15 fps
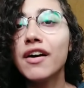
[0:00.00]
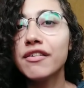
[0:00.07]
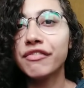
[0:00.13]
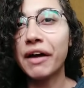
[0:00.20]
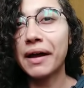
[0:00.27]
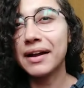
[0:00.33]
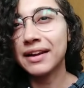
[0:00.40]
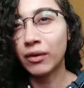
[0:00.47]

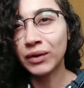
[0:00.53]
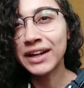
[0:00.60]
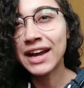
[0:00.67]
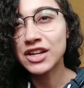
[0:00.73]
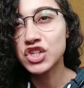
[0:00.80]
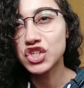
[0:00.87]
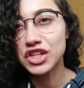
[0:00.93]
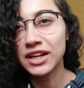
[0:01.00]
فلو انا
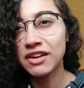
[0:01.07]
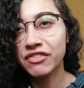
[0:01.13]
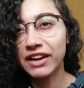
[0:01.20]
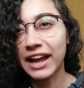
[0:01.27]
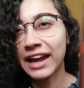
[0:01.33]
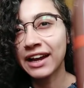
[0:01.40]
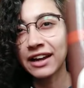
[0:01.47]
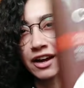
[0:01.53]
هشتري في
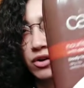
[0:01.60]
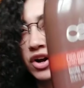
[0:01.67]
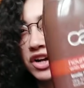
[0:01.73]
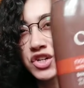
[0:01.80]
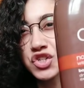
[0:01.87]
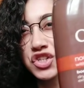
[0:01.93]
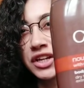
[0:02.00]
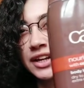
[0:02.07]
الاخر هروح
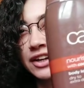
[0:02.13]
اشتري